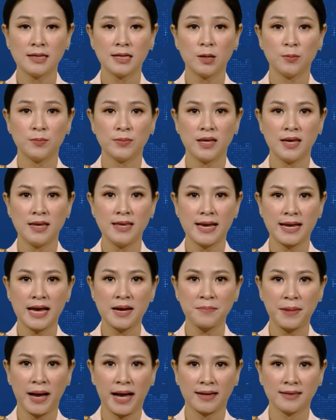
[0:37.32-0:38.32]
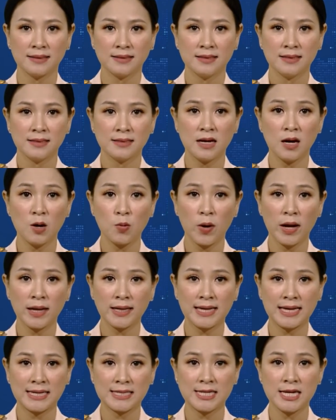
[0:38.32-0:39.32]
đồng chí và các bạn, cơ quan
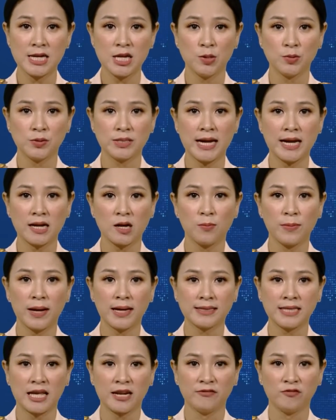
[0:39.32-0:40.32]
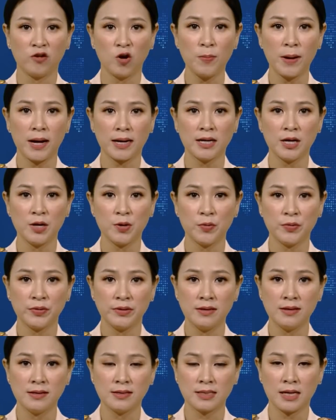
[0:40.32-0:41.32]
cảnh sát điều tra công an thành phố Bạc Liêu
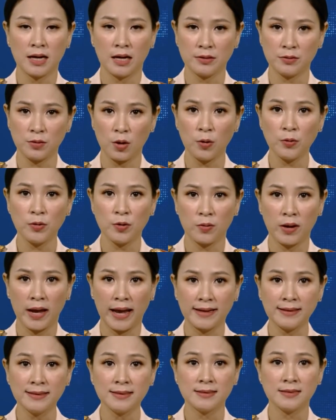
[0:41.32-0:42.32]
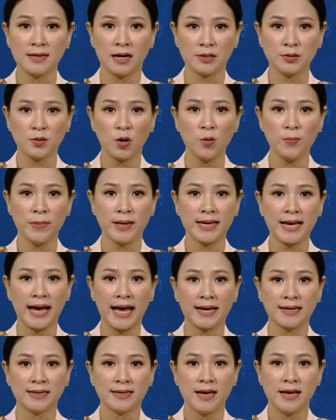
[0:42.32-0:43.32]
vừa khởi tố vụ án, khởi tố bị
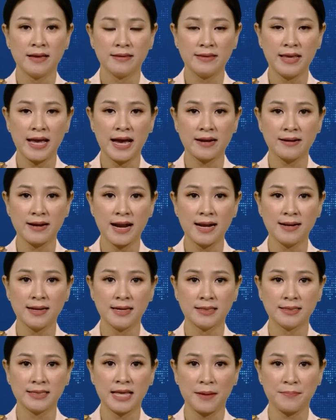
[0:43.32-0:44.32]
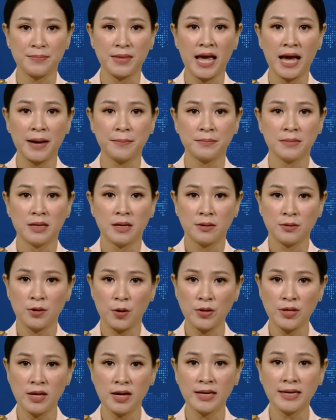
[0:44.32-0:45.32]
can và ra lệnh tạm giam
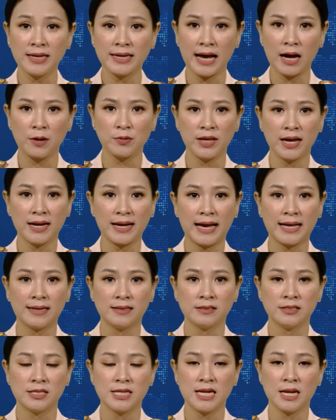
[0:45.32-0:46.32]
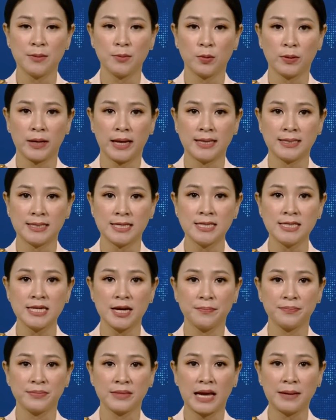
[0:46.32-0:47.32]
đối với Cao Văn Anh sinh năm
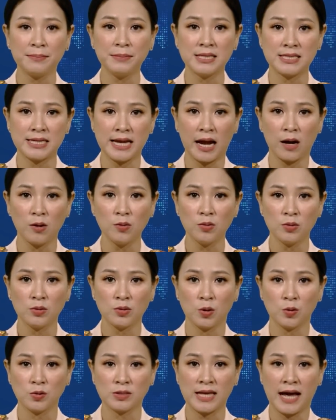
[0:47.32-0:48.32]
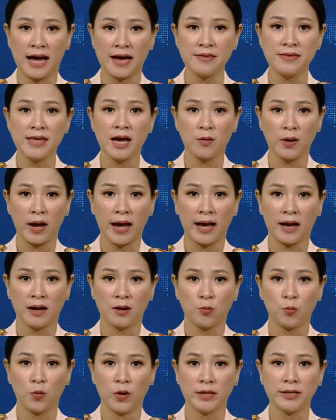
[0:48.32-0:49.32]
1986, ngụ xã Giao Hà,
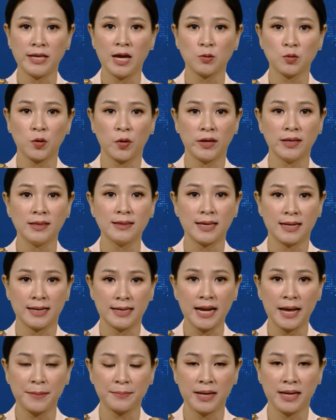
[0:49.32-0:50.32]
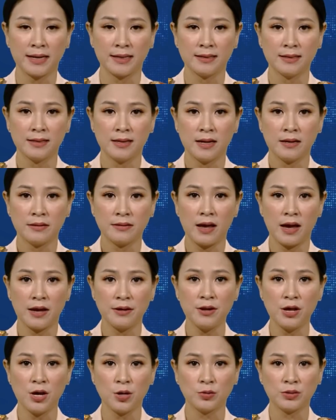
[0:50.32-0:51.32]
huyện Giao Thủy, tỉnh Nam Định để
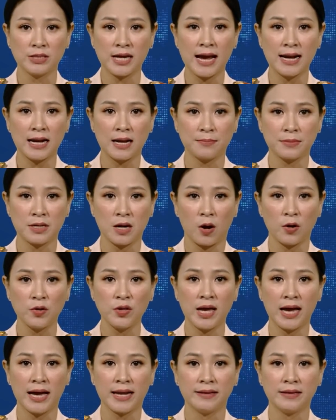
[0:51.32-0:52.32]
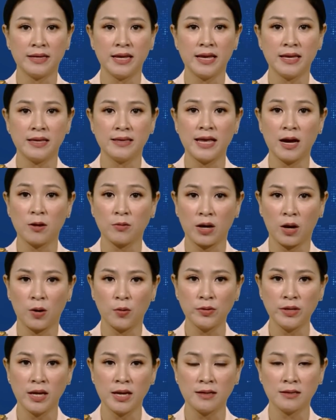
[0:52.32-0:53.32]
điều tra làm rõ về hành vi giao
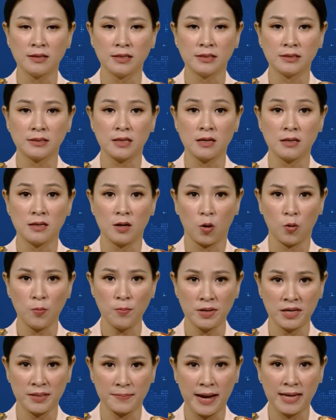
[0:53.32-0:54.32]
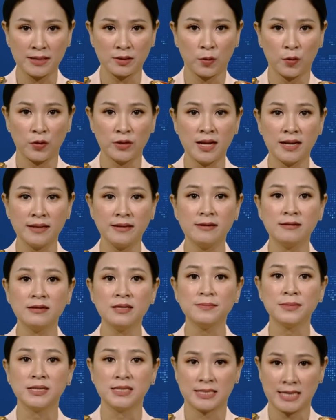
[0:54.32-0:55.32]
cấu với người từ đủ 13 tuổi đến dưới
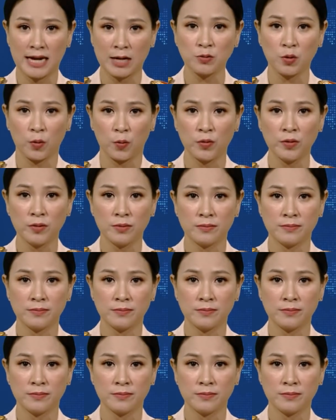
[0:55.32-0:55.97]
16 tuổi.